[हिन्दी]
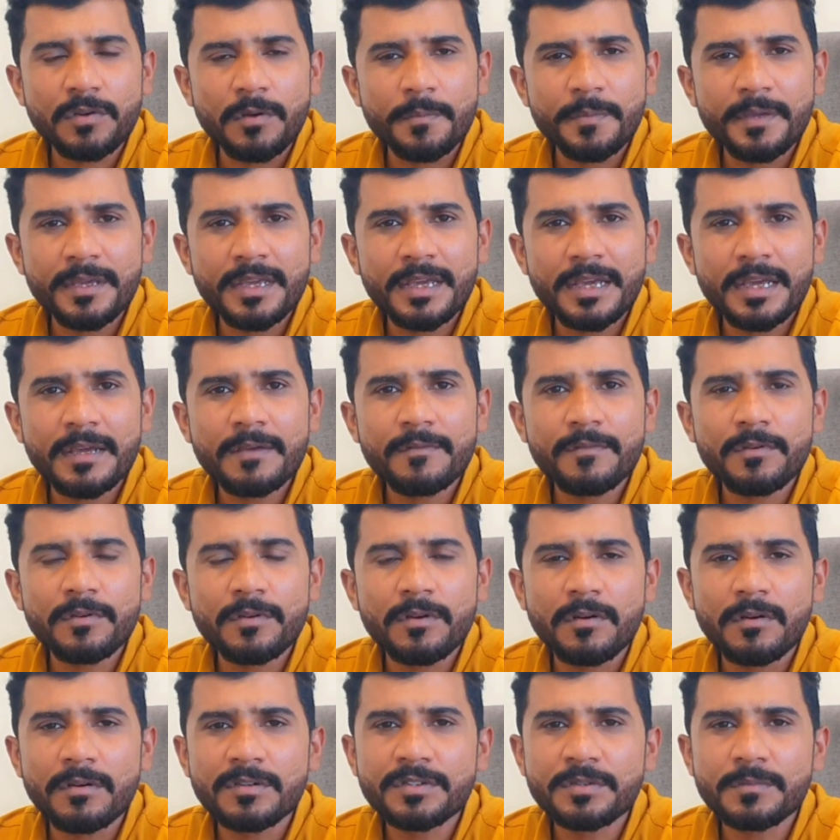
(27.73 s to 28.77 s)
टॉपिक है वो
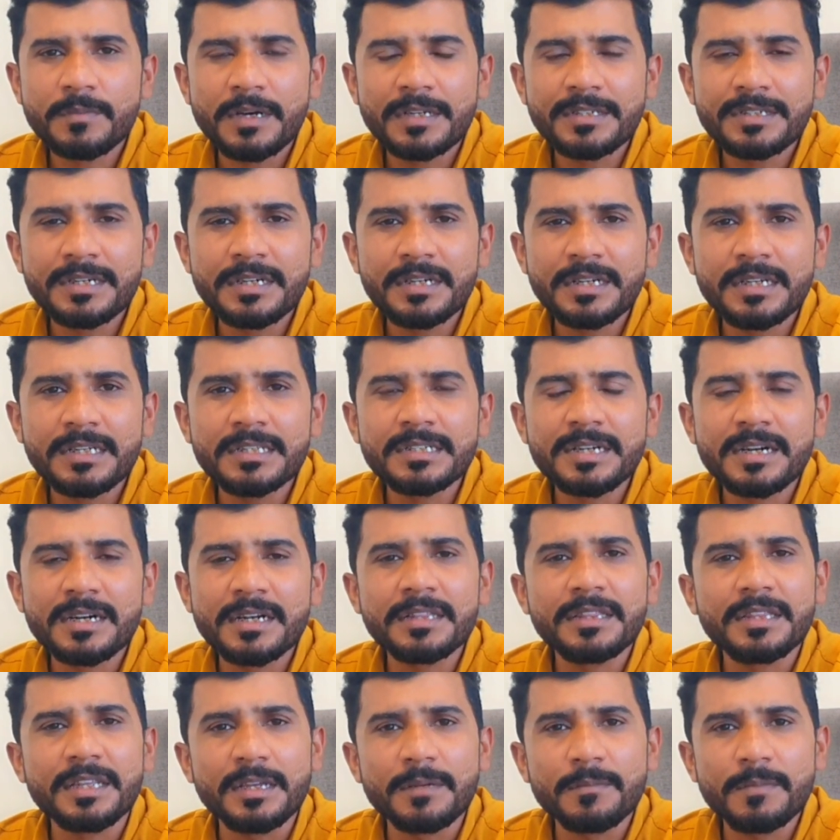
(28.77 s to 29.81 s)
लाहौर स्मार्ट सिटी की
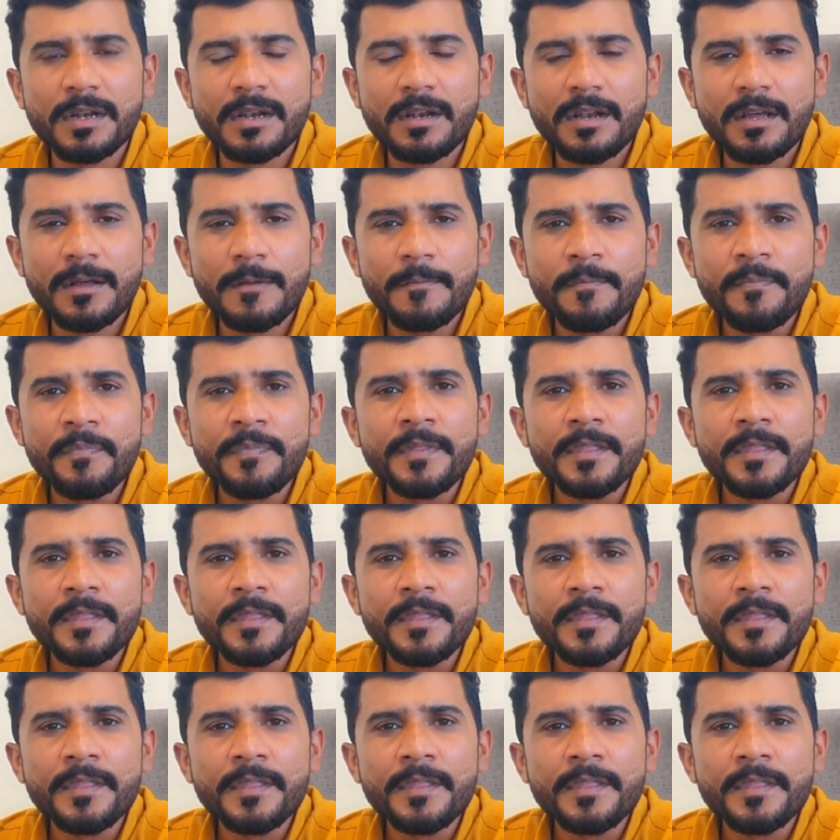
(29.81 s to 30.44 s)
साढ़े तीन मरला